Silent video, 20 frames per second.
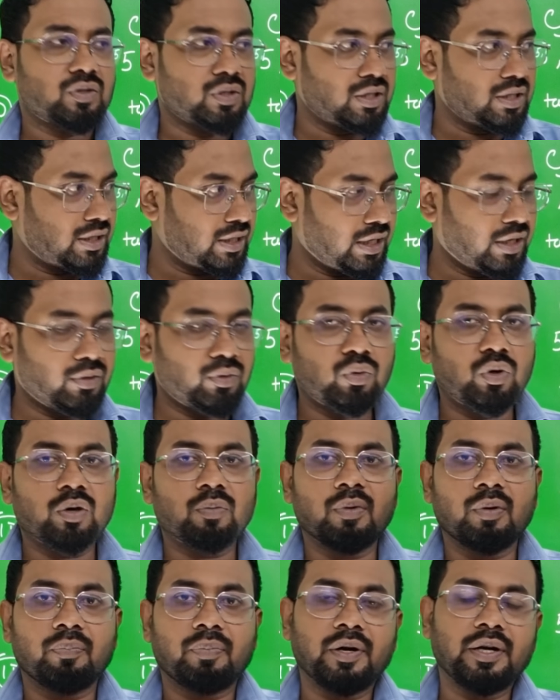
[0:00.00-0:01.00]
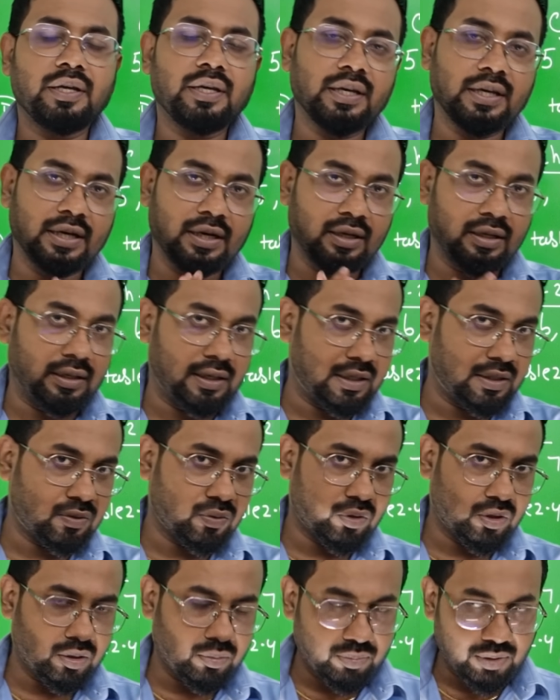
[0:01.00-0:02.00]
ஸோ இதையாவது ஒழுக்கமாக படிங்க ஏன்னா
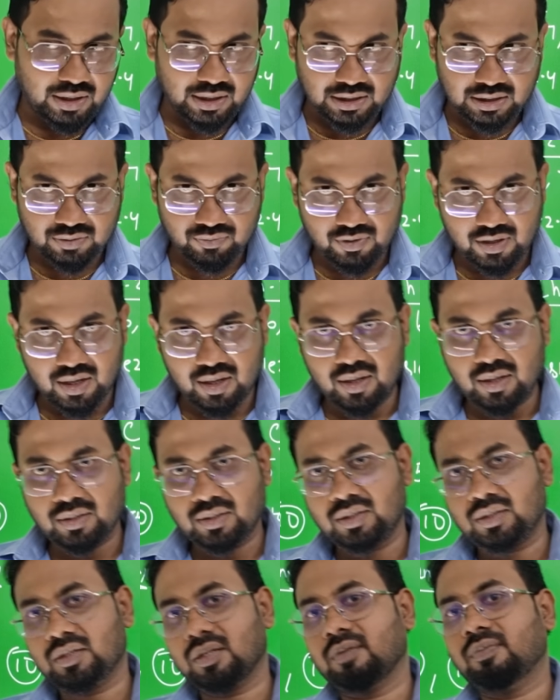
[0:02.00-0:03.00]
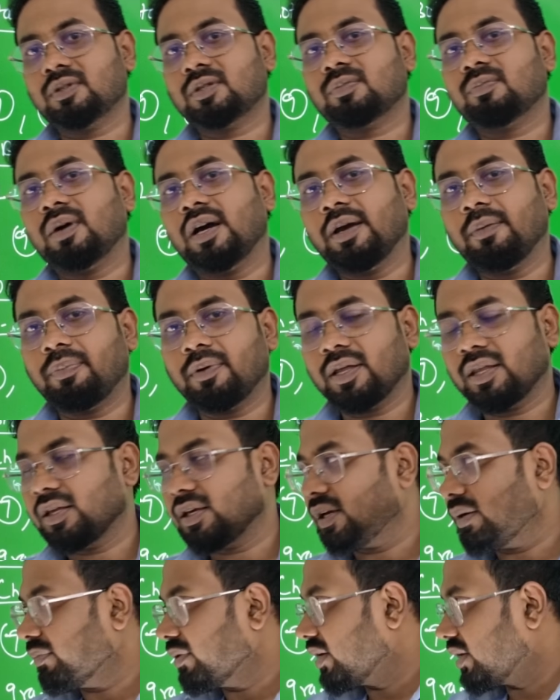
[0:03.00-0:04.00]
ஏன் சொல்கிறேன்னா பயாலஜி வாஸ்ட் சிலபஸ்
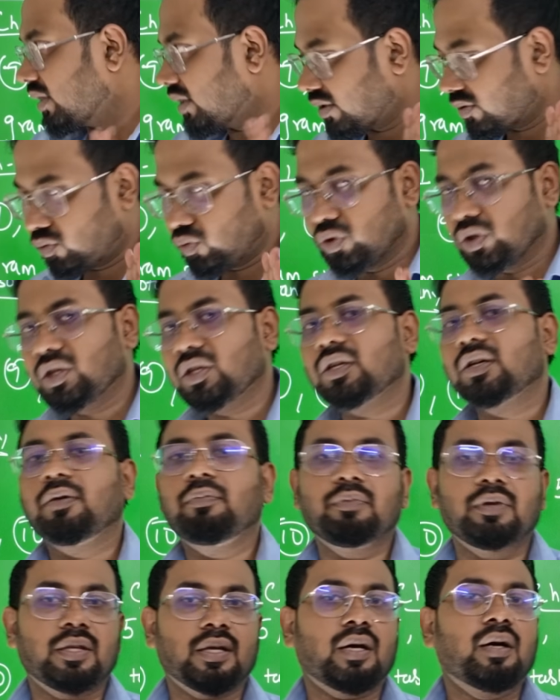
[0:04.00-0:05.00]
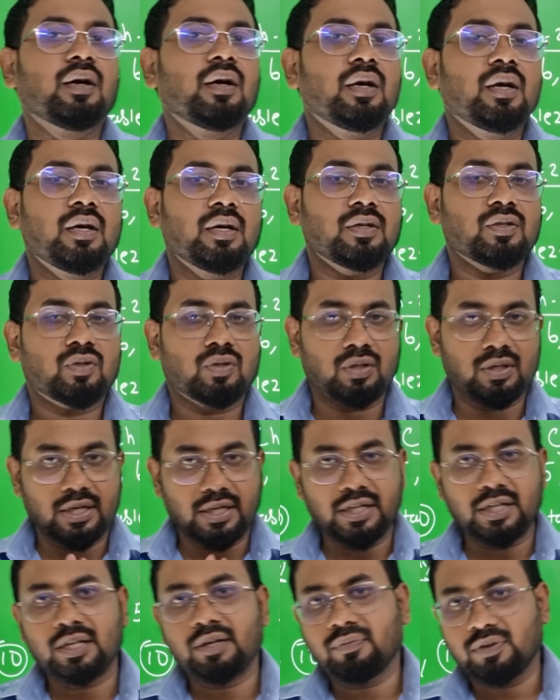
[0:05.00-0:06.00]
பயப்படாதீங்க பட் ஆனால் கொடுத்தது கம்மி தான் ஸோ
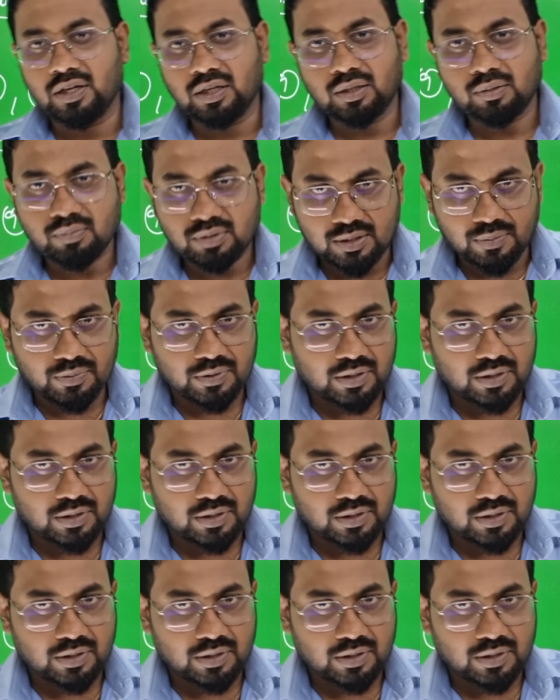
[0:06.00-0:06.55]
நன்றி வணக்கம்